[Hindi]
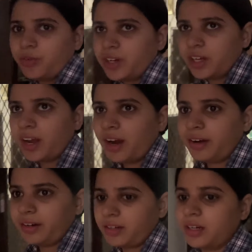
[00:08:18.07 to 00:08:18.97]
वगैरह
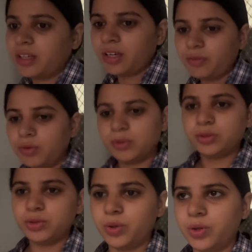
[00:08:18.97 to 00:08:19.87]
एडिट करके फिर मैं
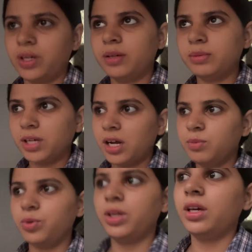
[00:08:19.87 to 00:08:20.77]
सो गई अब शाम
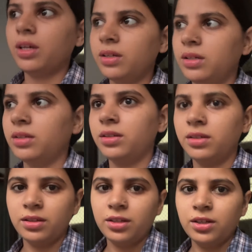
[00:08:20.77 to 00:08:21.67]
हुई है
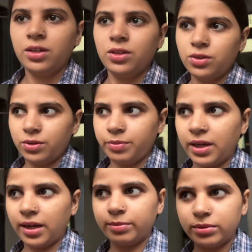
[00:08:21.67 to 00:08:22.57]
तो मैं
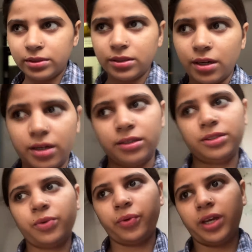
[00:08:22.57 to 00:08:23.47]
अब कुछ खान
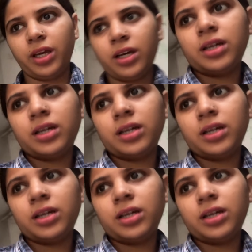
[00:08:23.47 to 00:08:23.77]
जाऊंगी